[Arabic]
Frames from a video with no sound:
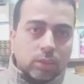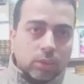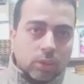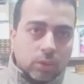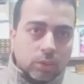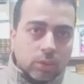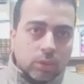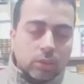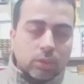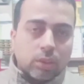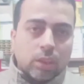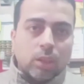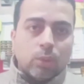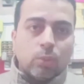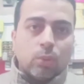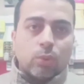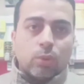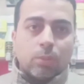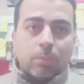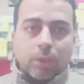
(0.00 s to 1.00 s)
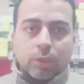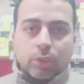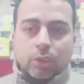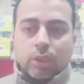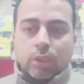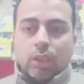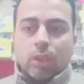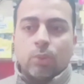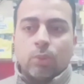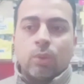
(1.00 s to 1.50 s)
الرياضه حلوه
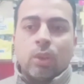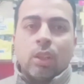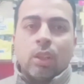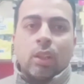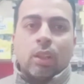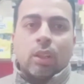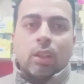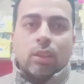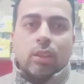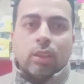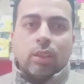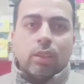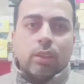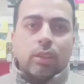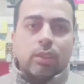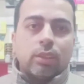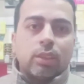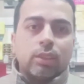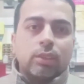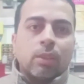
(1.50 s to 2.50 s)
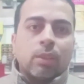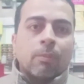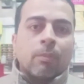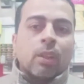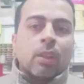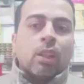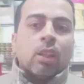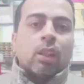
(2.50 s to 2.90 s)
والمشي حلو لعرق النسا